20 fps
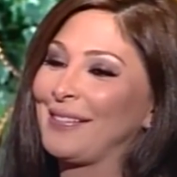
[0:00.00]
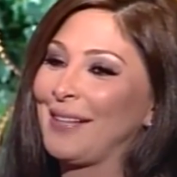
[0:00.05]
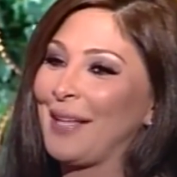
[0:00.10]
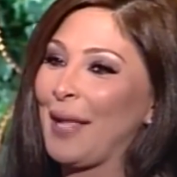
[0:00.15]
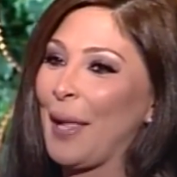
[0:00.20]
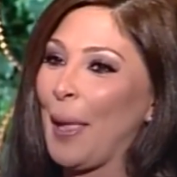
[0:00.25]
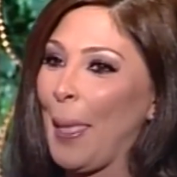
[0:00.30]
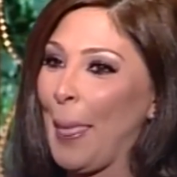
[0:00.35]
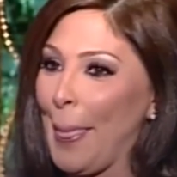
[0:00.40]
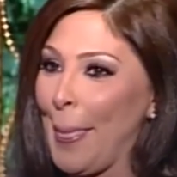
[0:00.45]

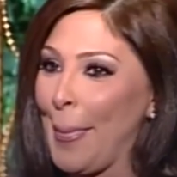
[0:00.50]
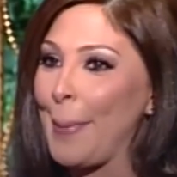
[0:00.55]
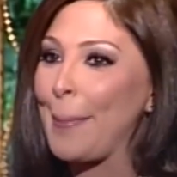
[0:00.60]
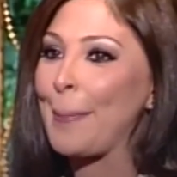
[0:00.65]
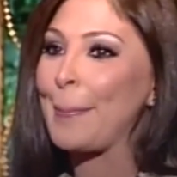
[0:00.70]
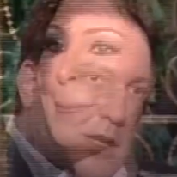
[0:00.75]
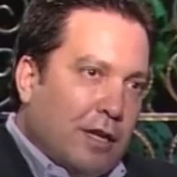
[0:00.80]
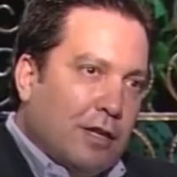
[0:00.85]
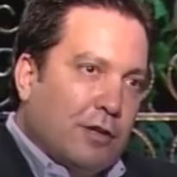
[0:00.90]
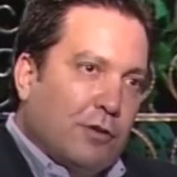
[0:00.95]
وخط... آه، خ...
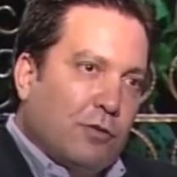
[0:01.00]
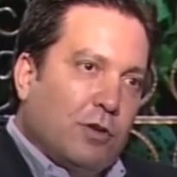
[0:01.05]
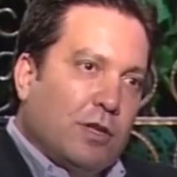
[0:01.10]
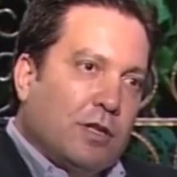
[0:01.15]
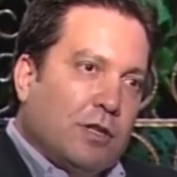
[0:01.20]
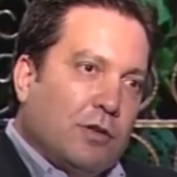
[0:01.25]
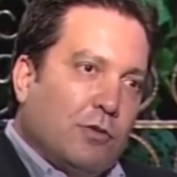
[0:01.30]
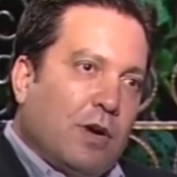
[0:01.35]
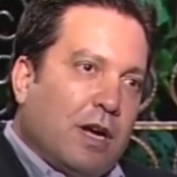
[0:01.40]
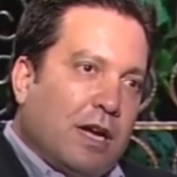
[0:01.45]
انت
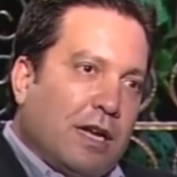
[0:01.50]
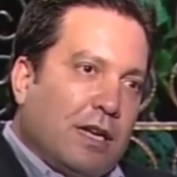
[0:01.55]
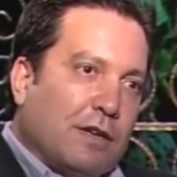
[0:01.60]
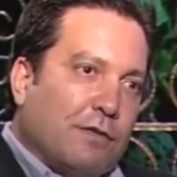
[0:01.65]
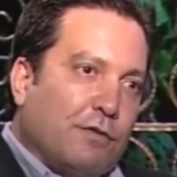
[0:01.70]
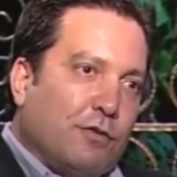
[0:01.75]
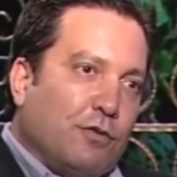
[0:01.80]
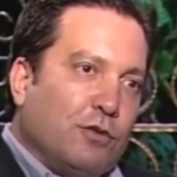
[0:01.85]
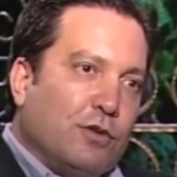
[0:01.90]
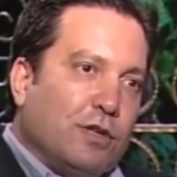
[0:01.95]
وائل
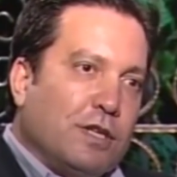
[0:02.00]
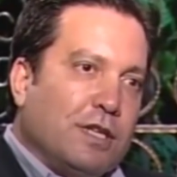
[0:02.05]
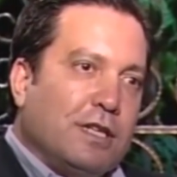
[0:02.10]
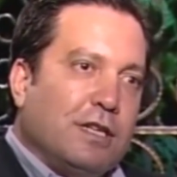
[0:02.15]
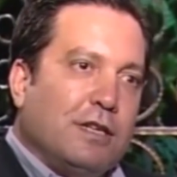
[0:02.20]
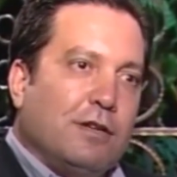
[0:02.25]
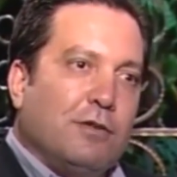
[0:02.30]
كفوري